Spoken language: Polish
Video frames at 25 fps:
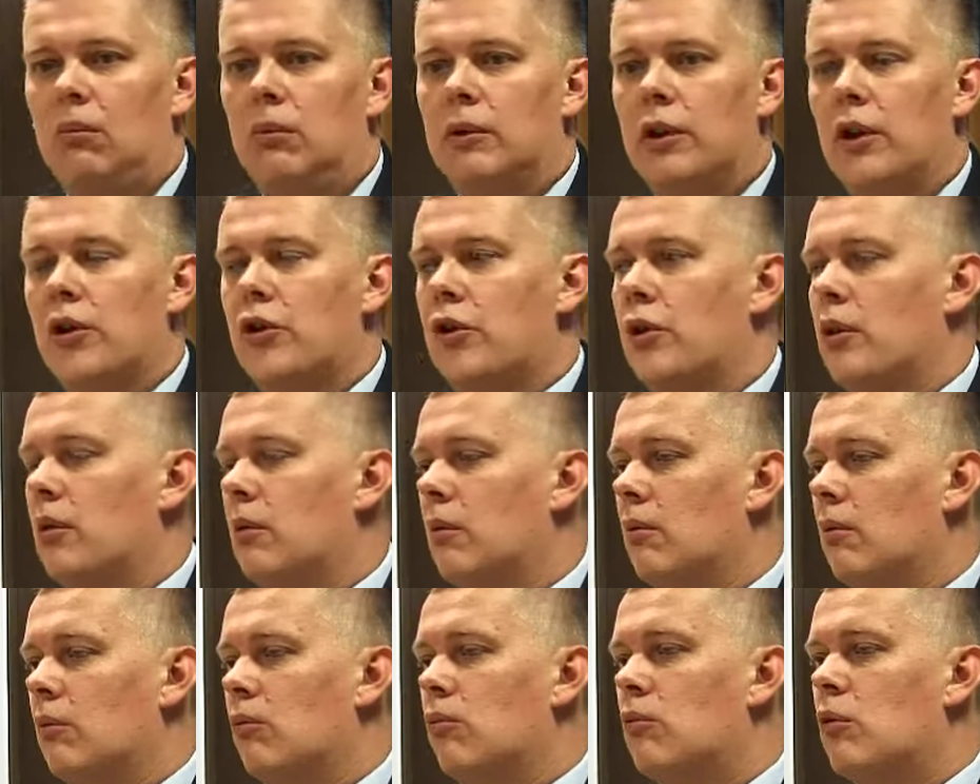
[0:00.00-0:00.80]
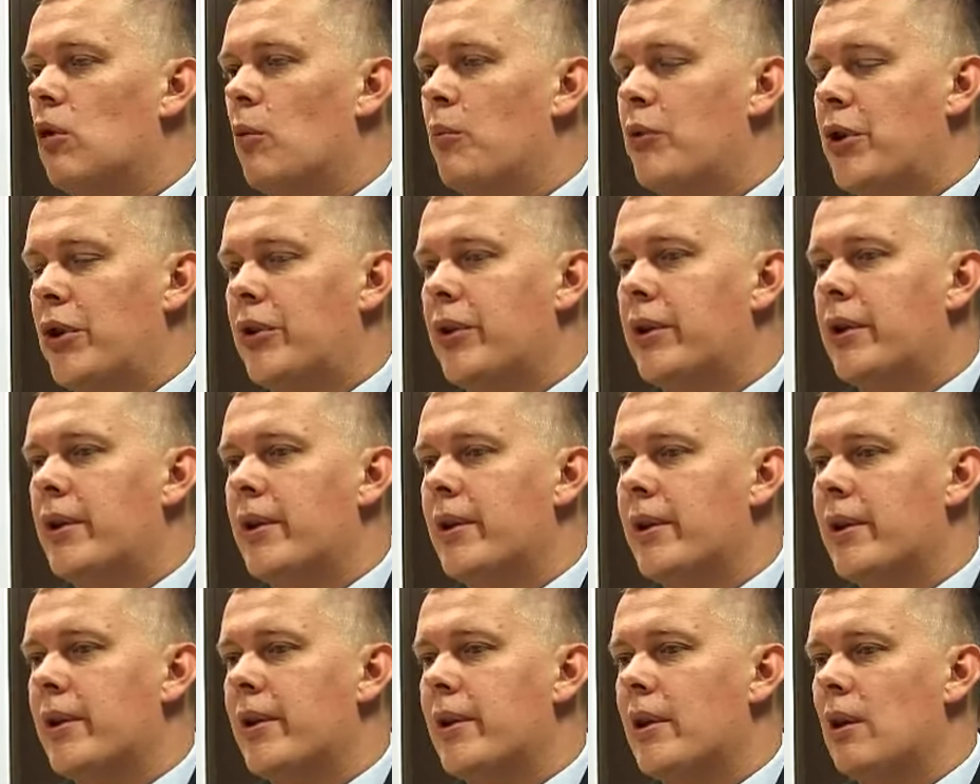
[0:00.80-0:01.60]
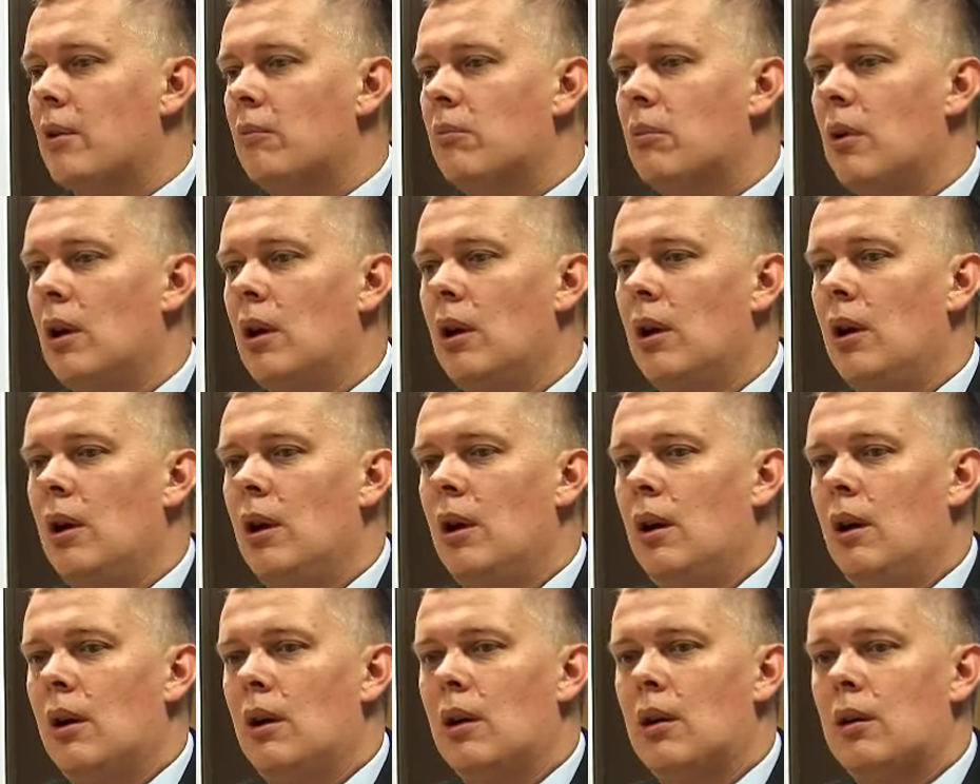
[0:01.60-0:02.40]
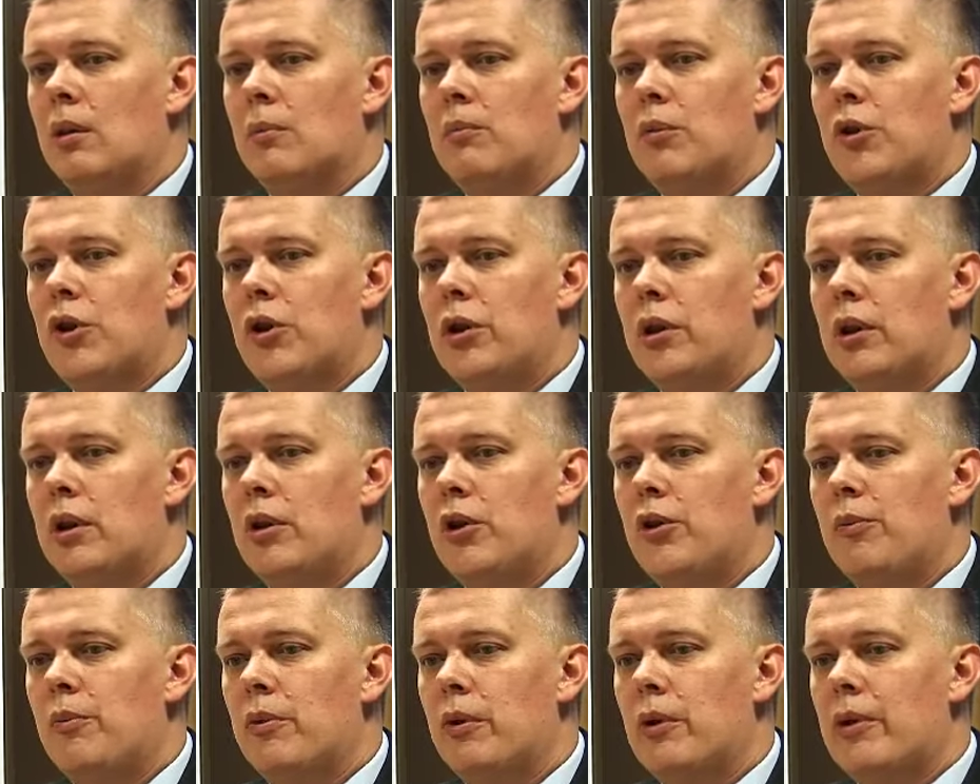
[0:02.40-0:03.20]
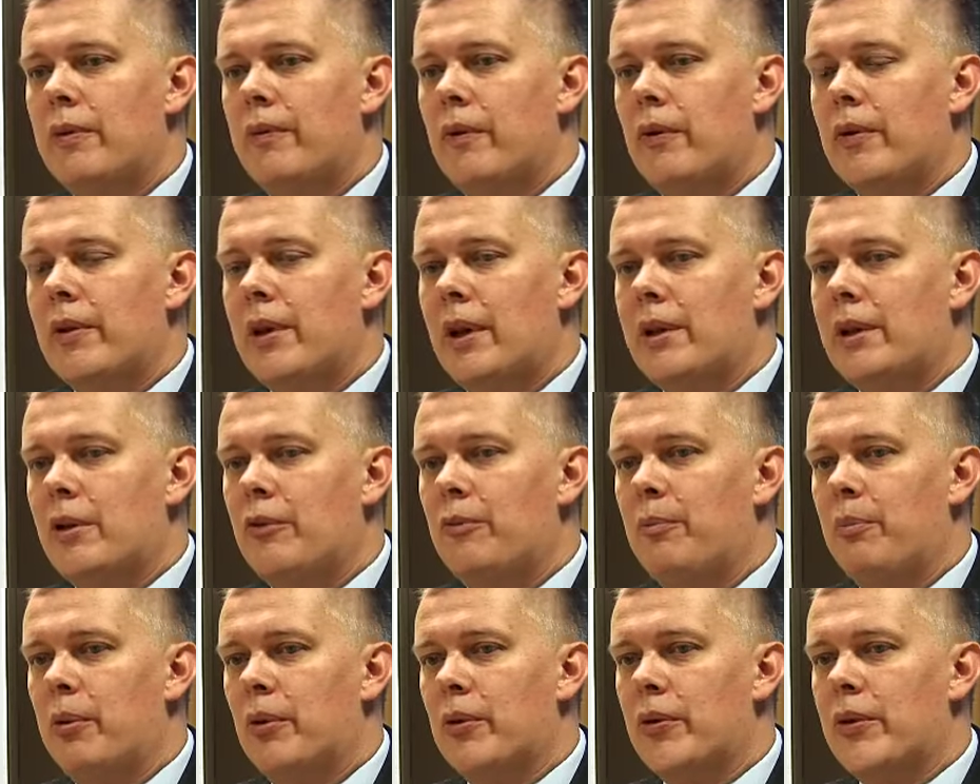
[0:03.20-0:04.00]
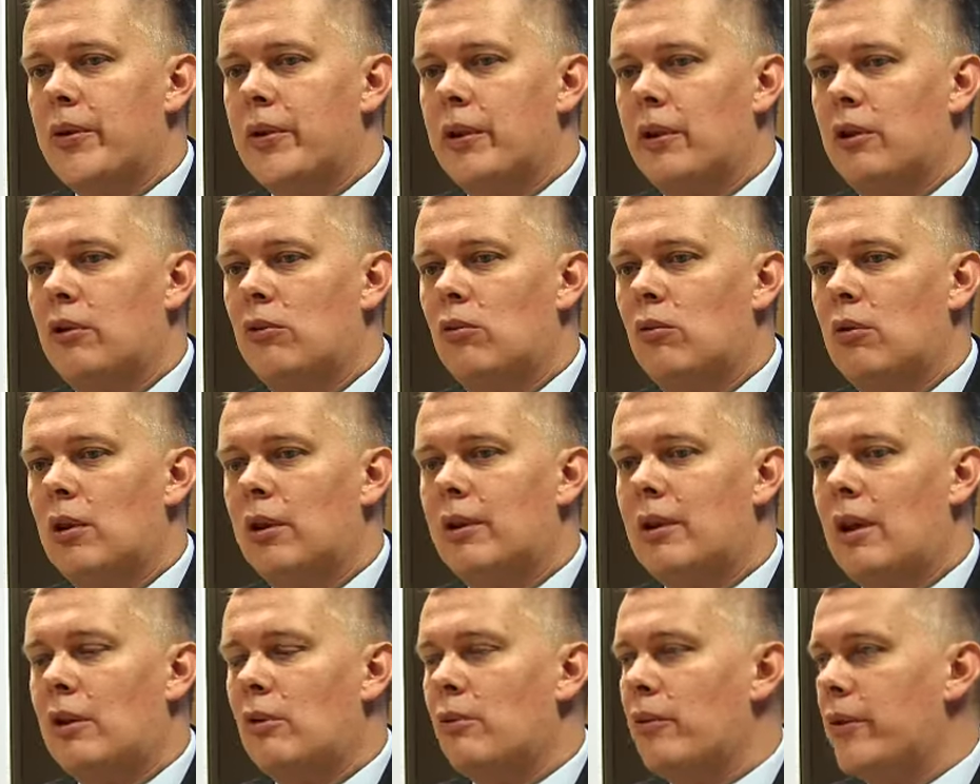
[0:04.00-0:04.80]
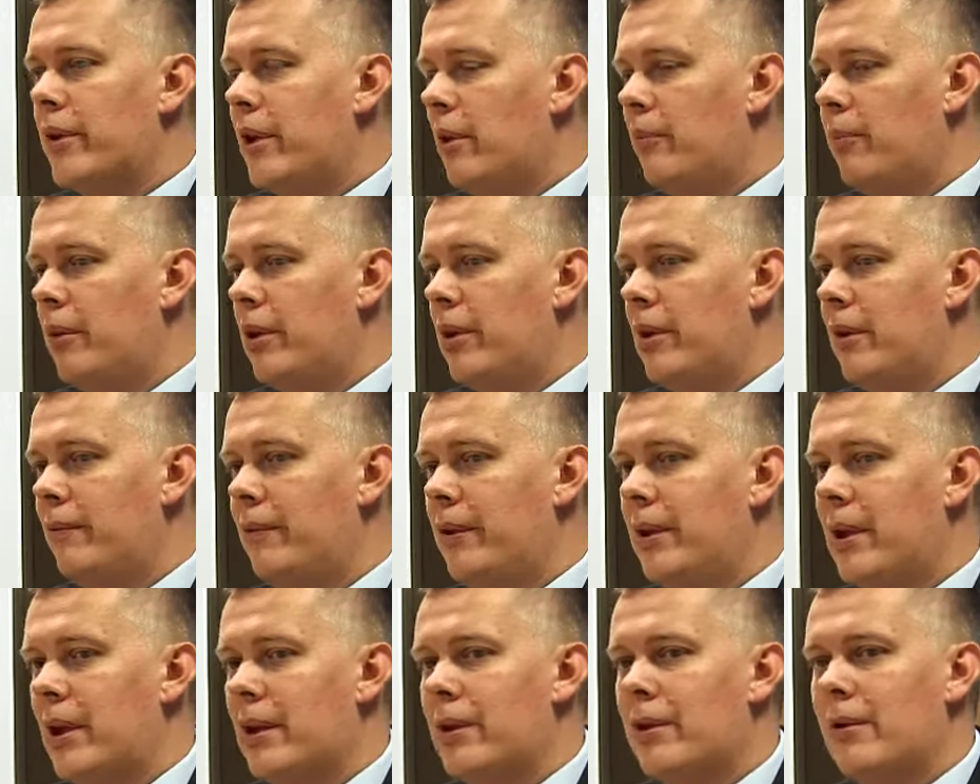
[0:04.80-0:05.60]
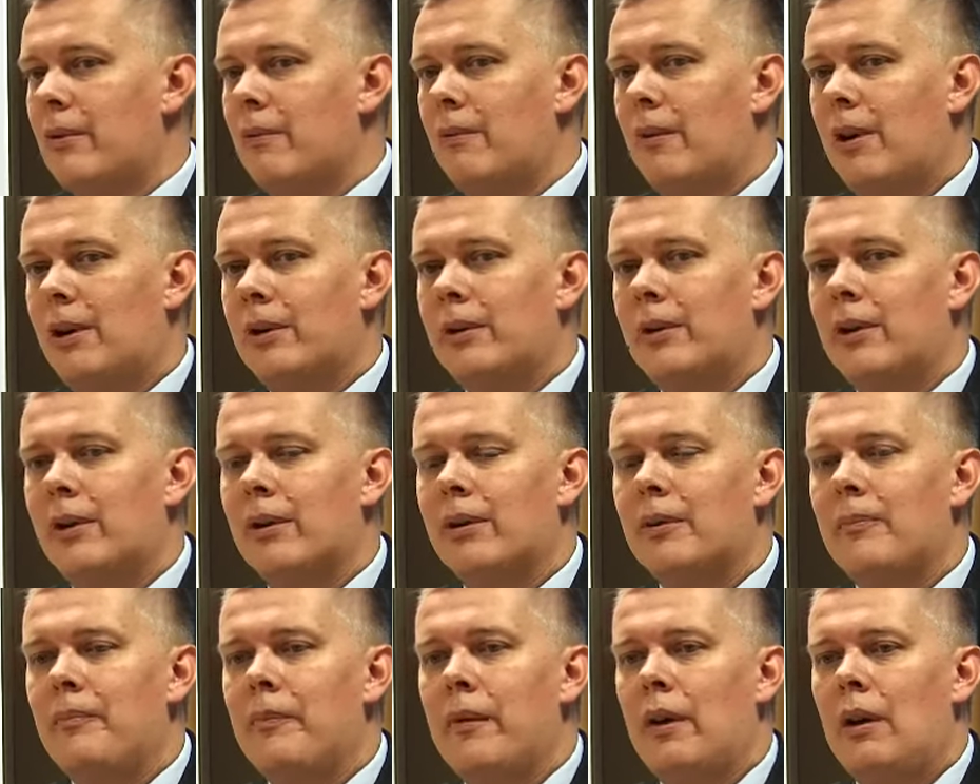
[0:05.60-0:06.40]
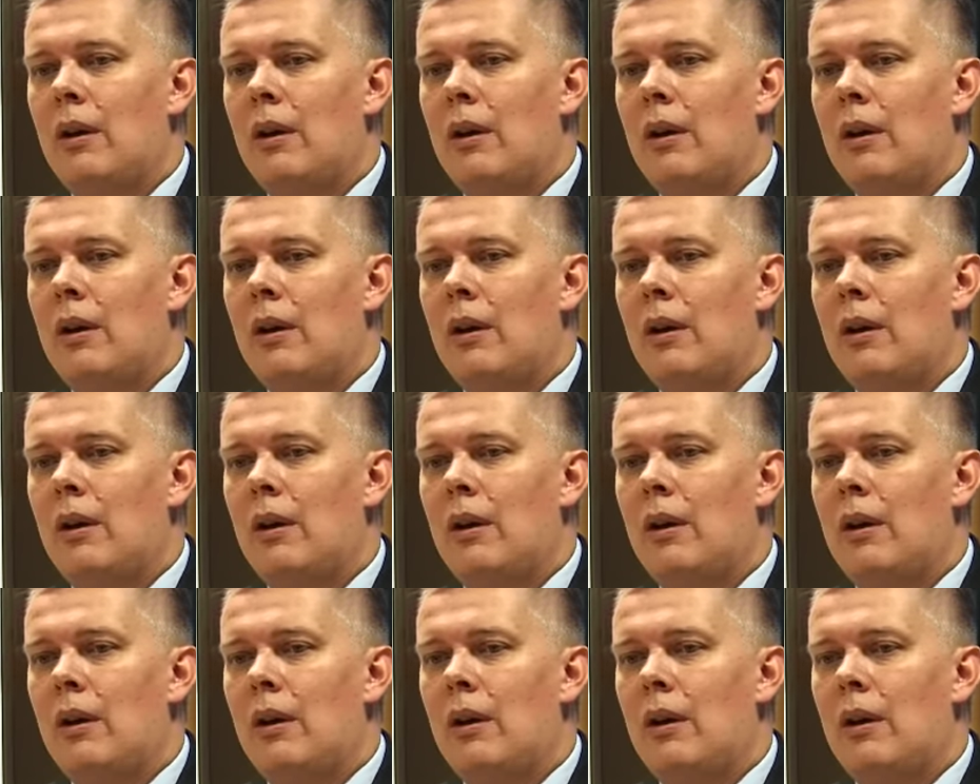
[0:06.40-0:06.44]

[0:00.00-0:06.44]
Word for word: jeszcze długo przed kryzysem E, przyjęliśmy rozwiązania w Polsce, które dają stabilne finansowanie.